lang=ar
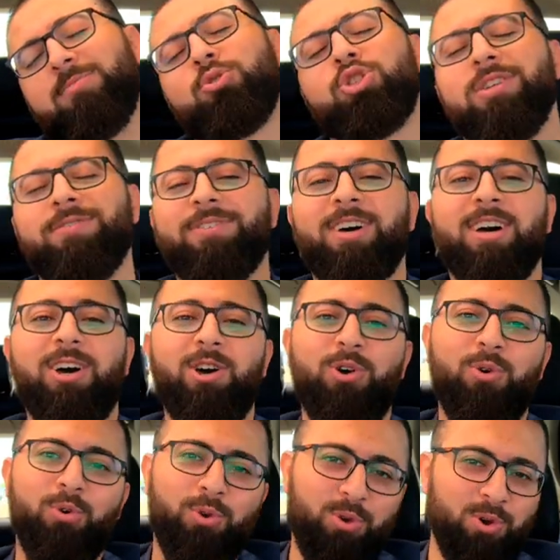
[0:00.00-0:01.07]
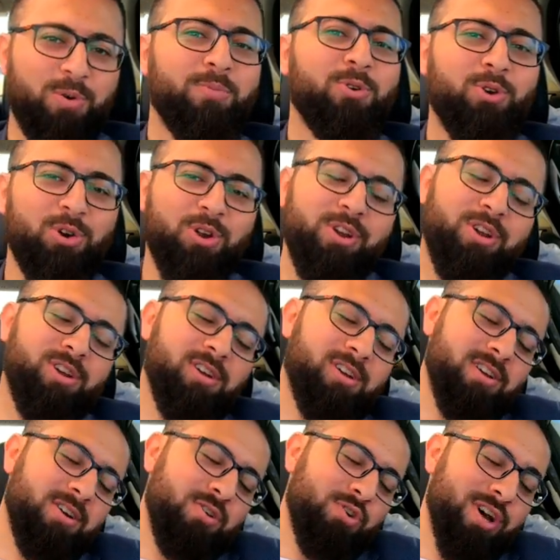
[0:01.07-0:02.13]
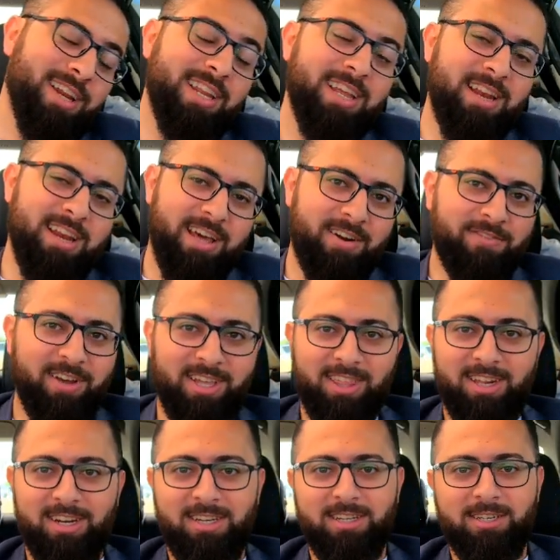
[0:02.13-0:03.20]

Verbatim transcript: مصطفى ونومور وخلينا نعرف أكثر